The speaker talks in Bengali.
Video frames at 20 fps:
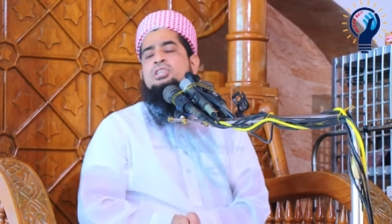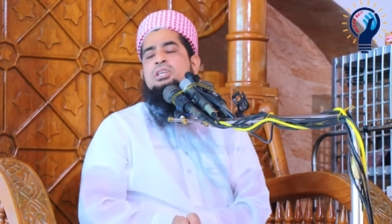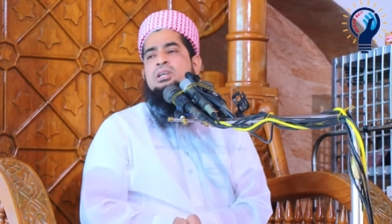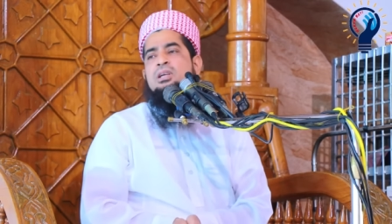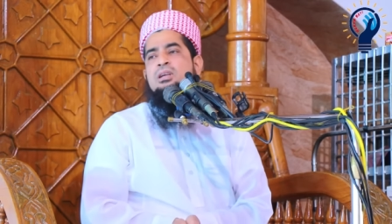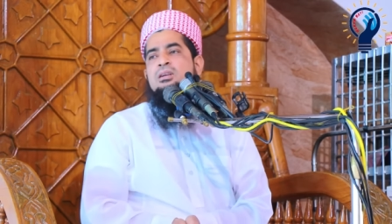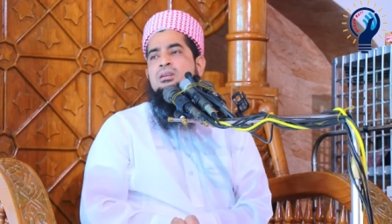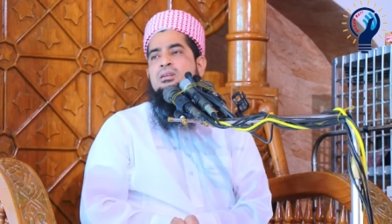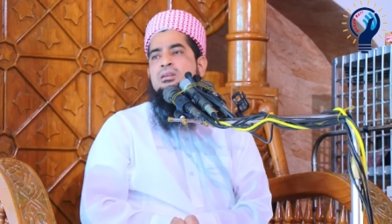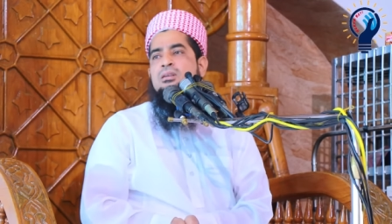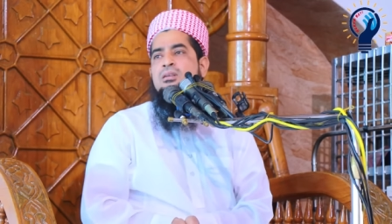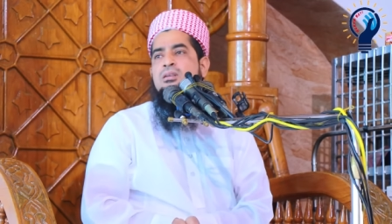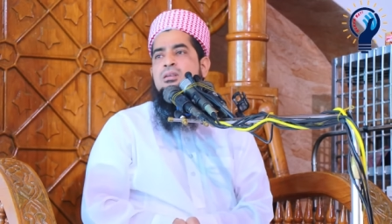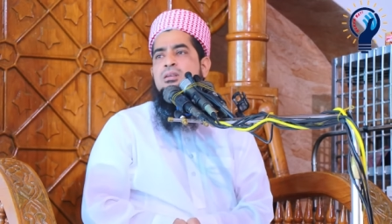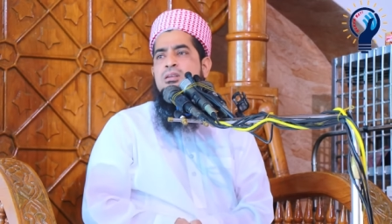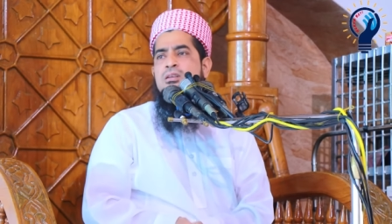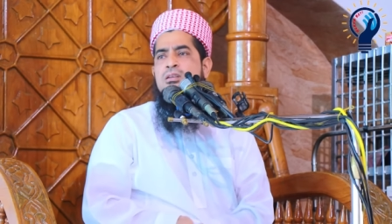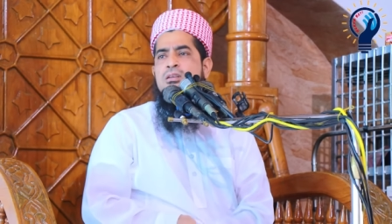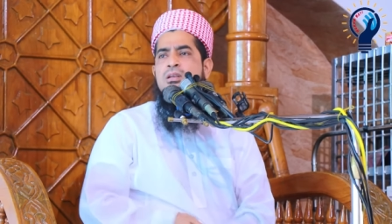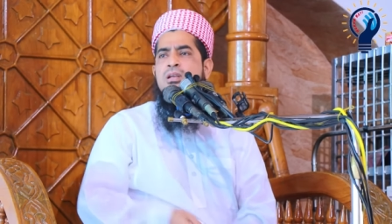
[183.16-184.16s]
বলছি
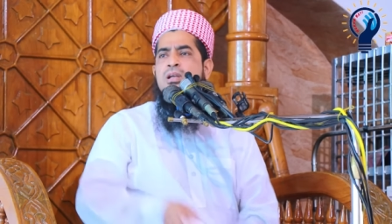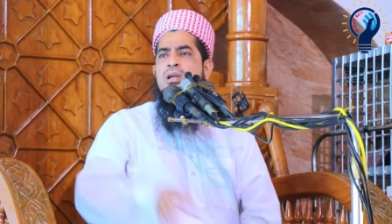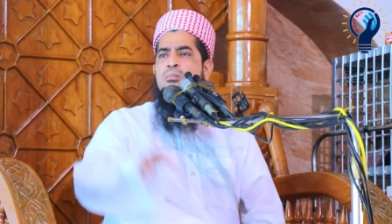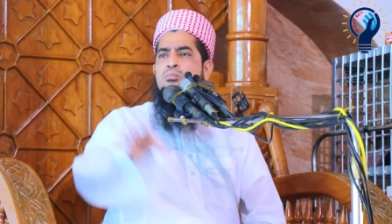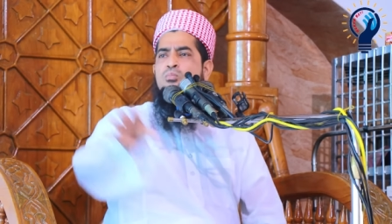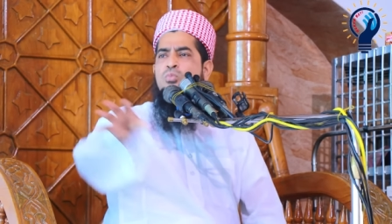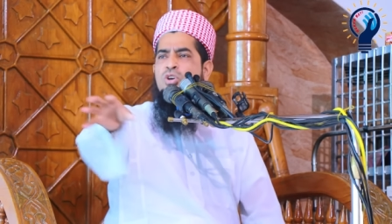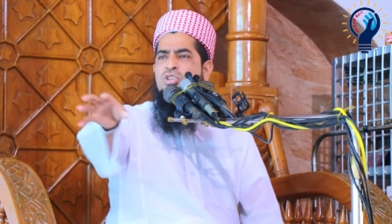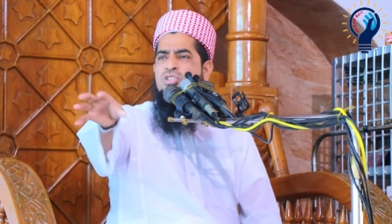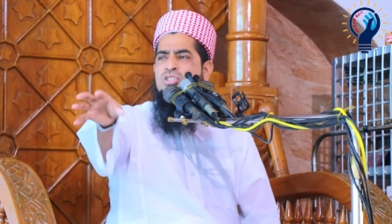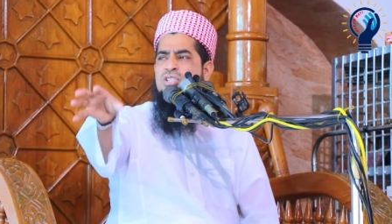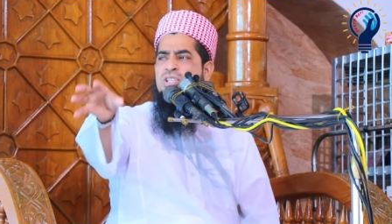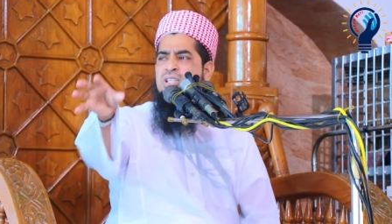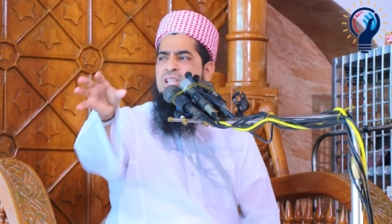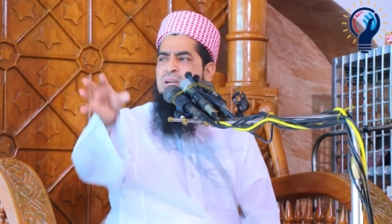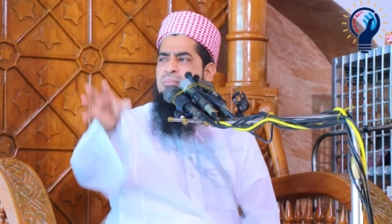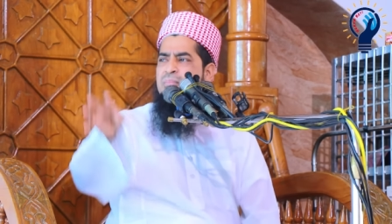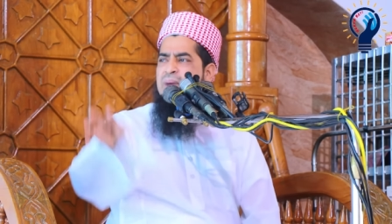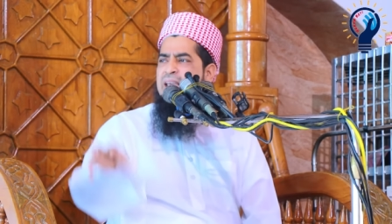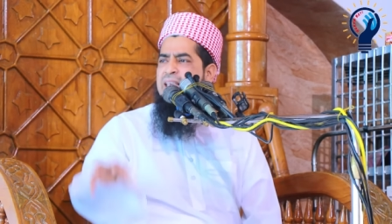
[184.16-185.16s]

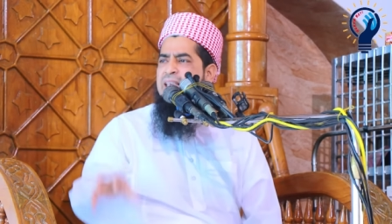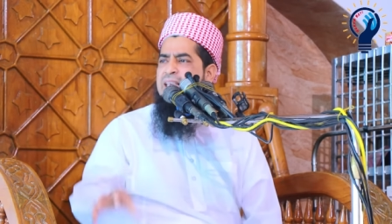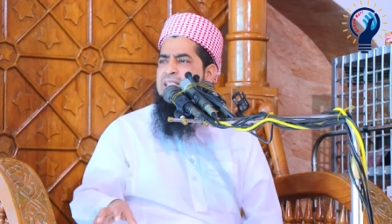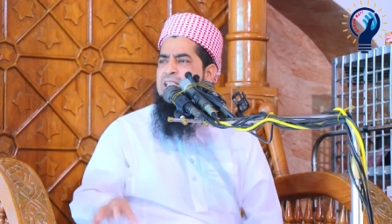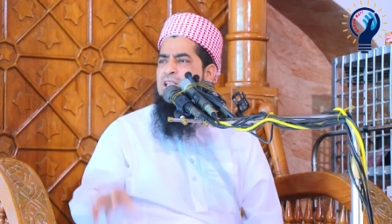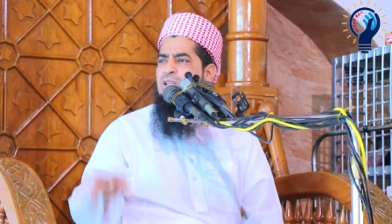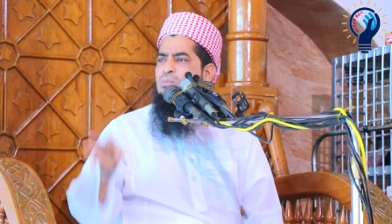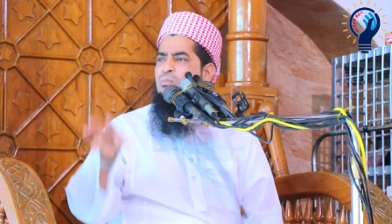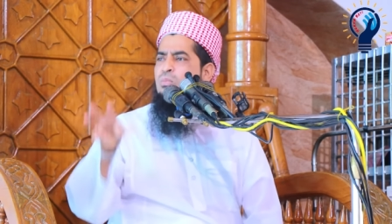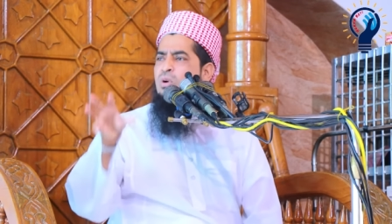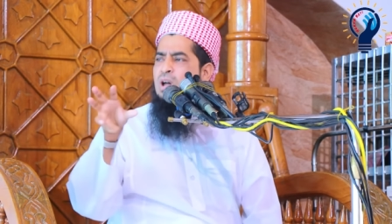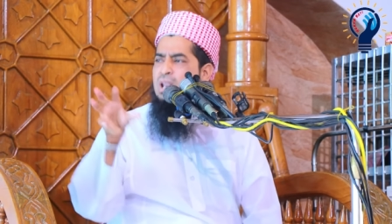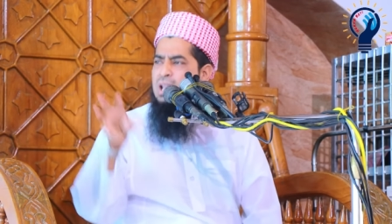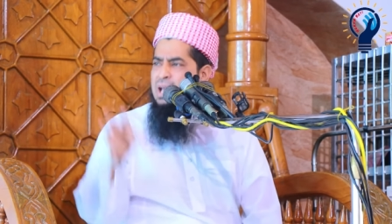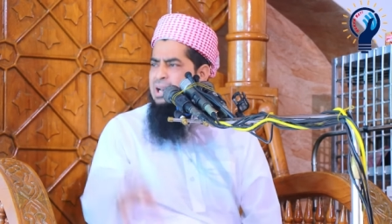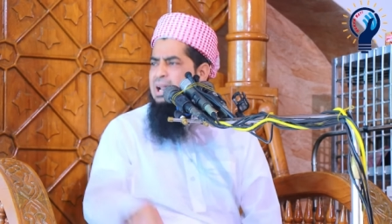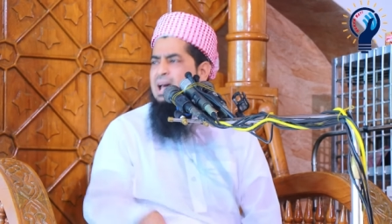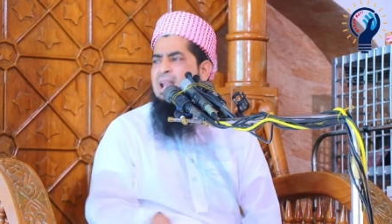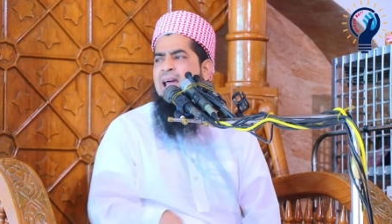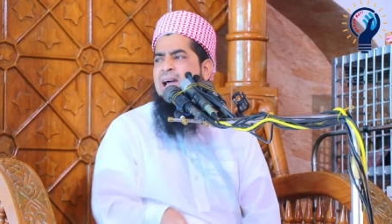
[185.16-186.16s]
মসজিদের মাইকে যেন
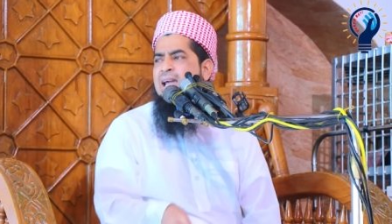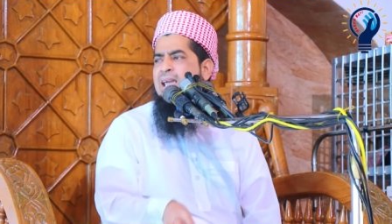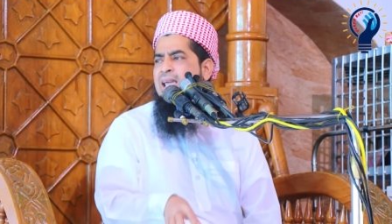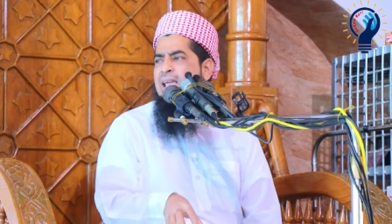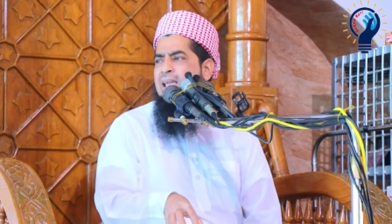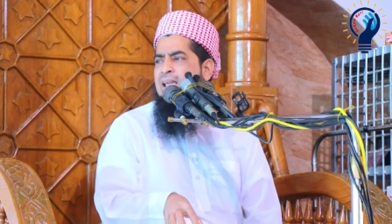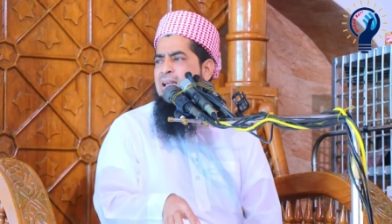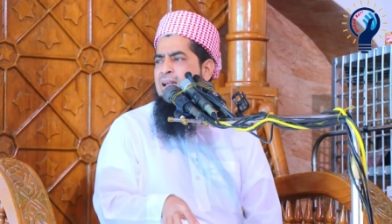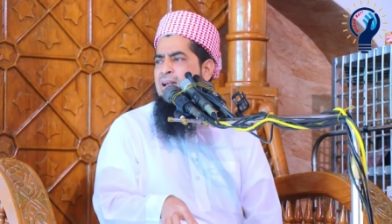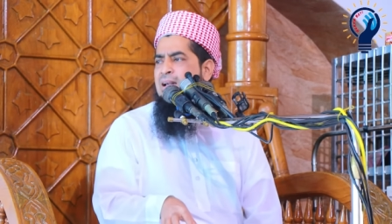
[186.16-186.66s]
বলা না লাগে